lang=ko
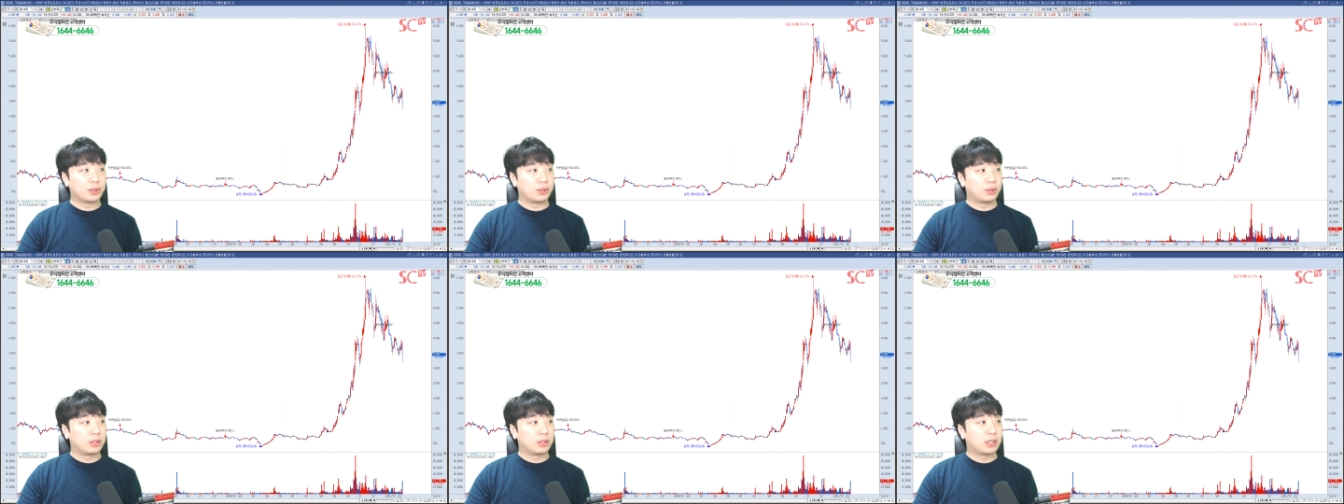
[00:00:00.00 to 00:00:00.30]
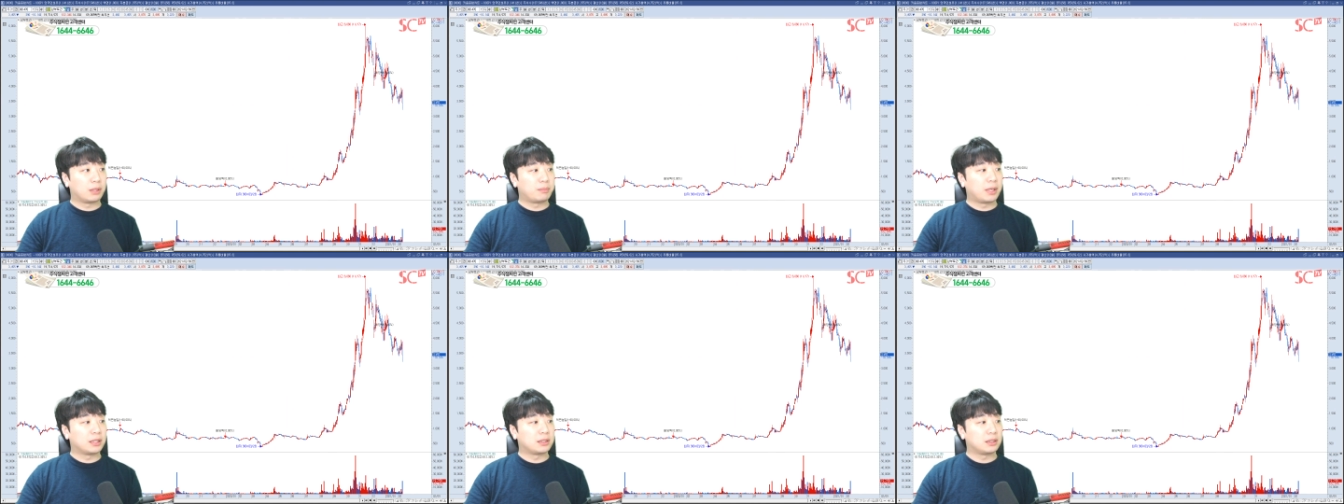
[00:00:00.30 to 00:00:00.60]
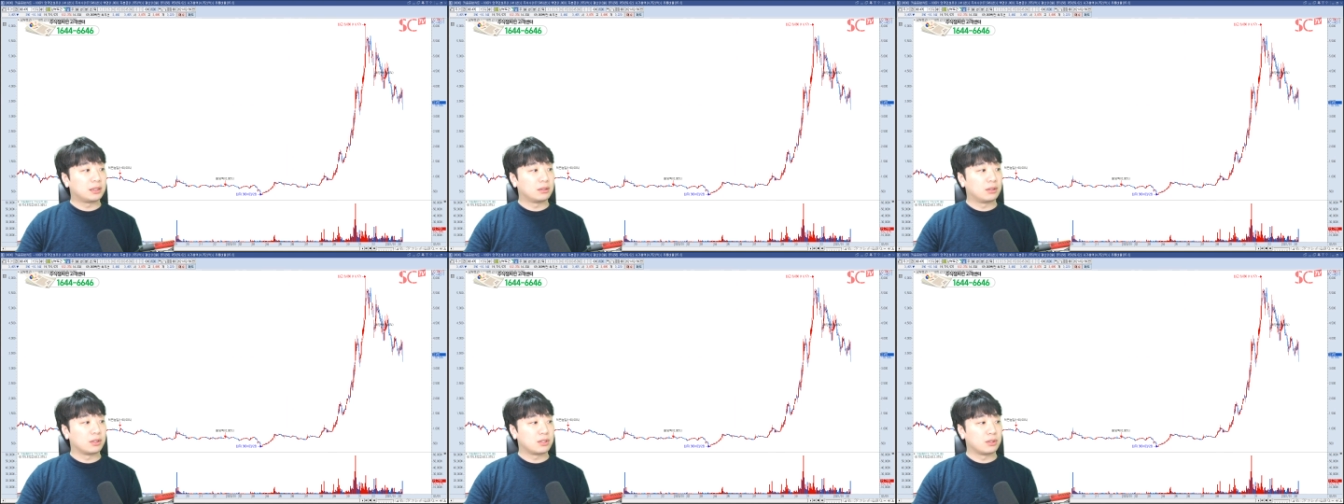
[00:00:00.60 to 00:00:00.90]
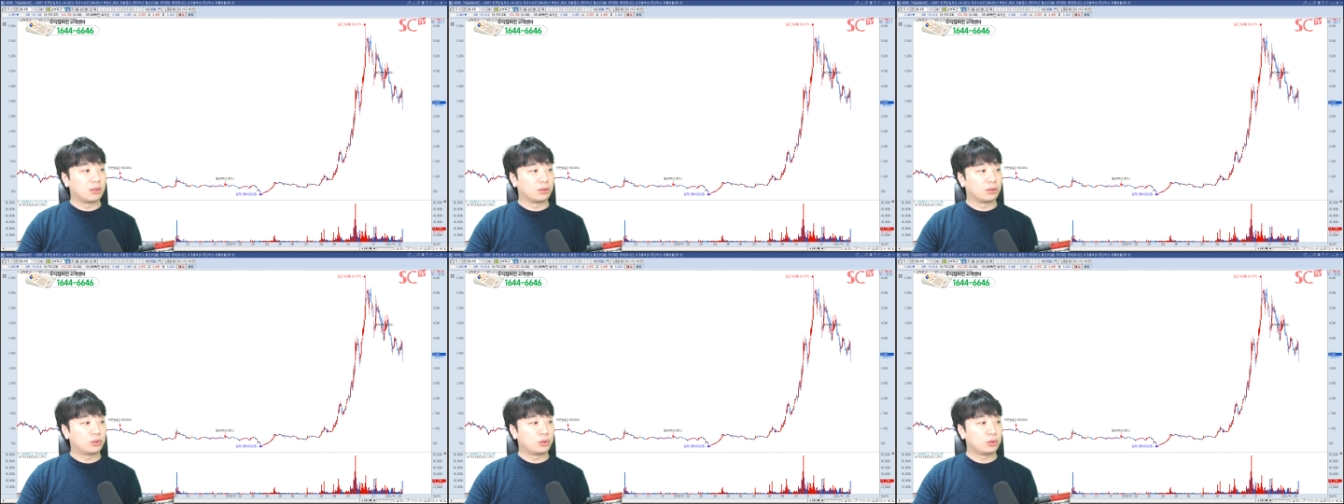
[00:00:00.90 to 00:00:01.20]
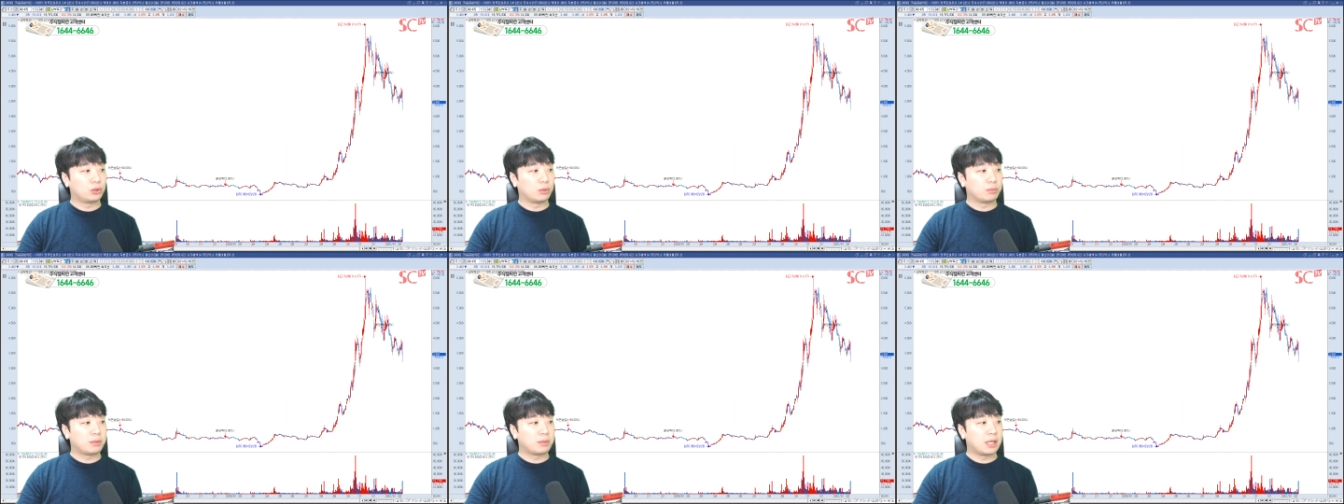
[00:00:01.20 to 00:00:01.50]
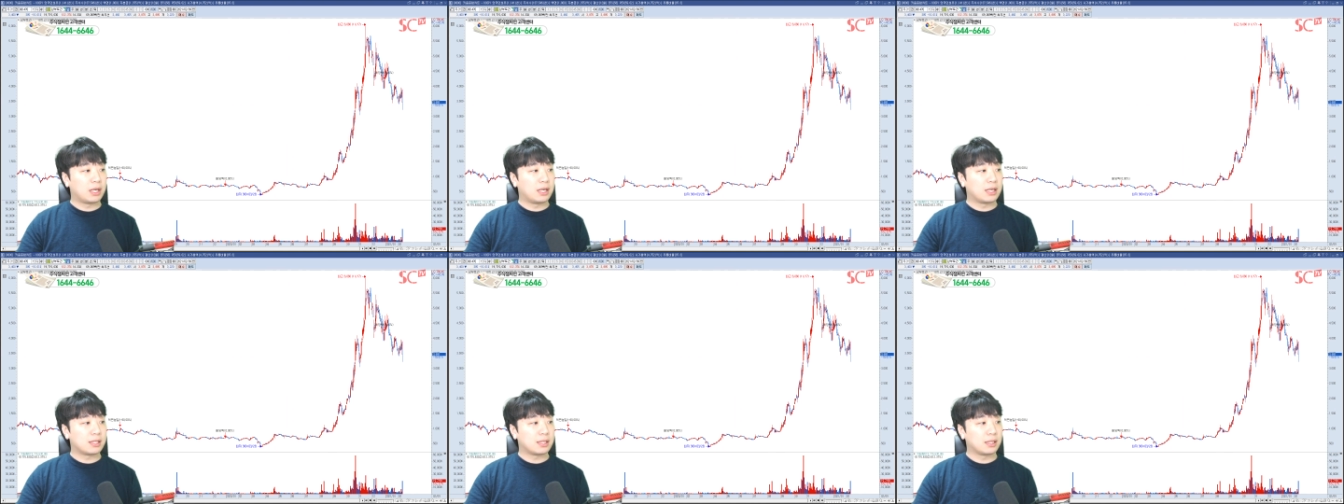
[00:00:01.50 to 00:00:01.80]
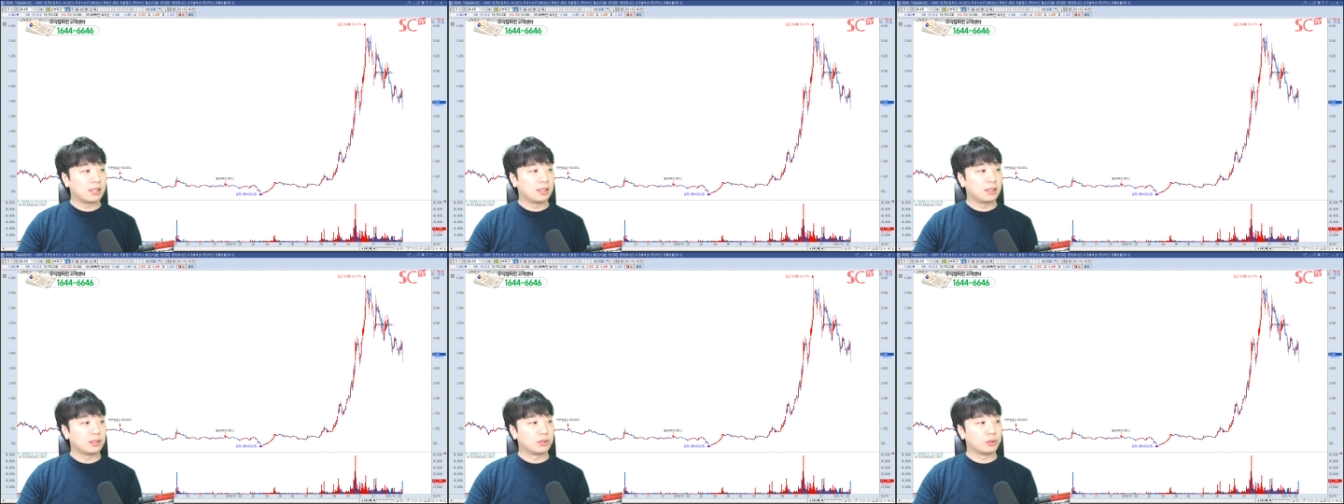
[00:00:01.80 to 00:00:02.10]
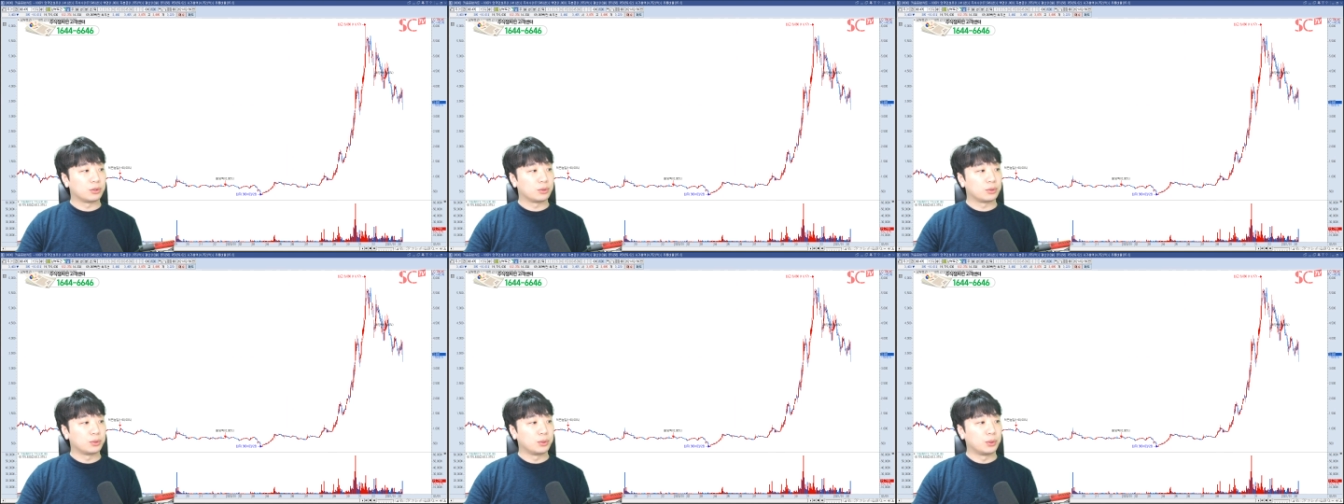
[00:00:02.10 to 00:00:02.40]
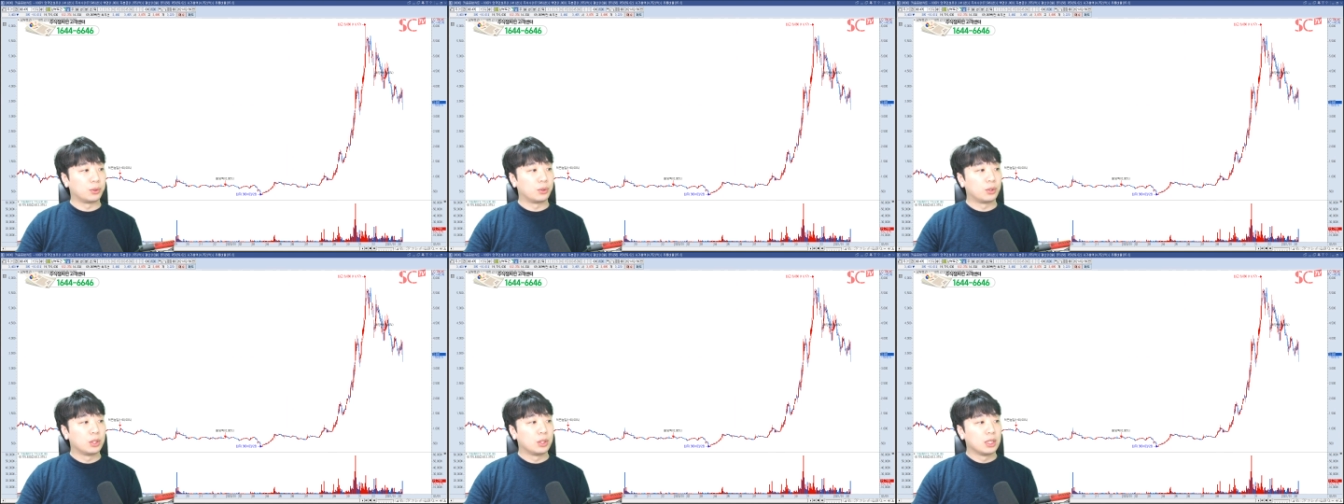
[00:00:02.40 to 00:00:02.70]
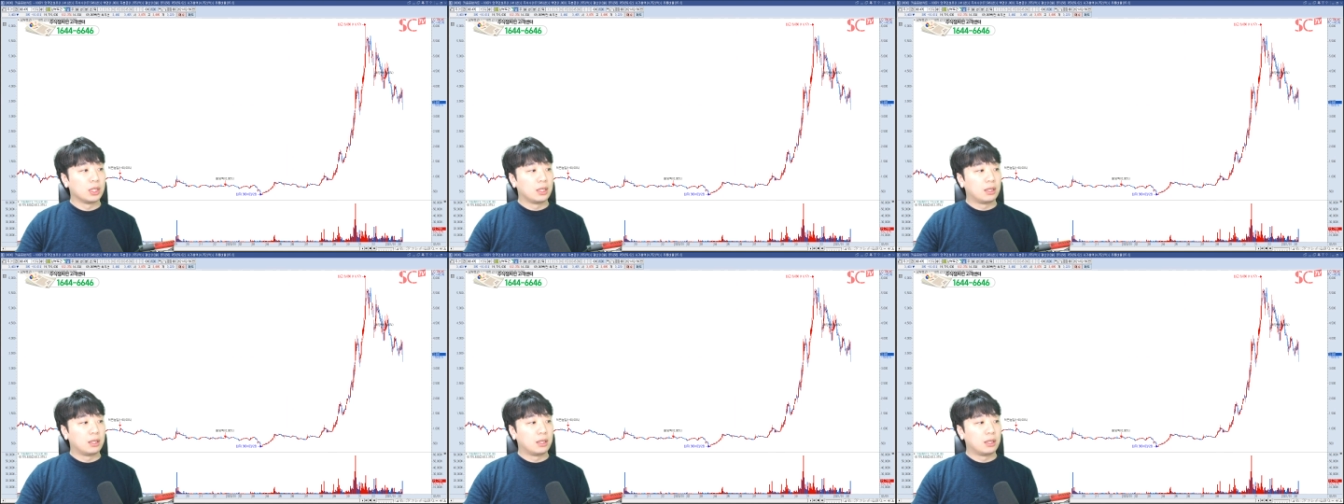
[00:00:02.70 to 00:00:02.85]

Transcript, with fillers: 그러니까 빠지는 것은 어쩔 수 없다 생각이 들고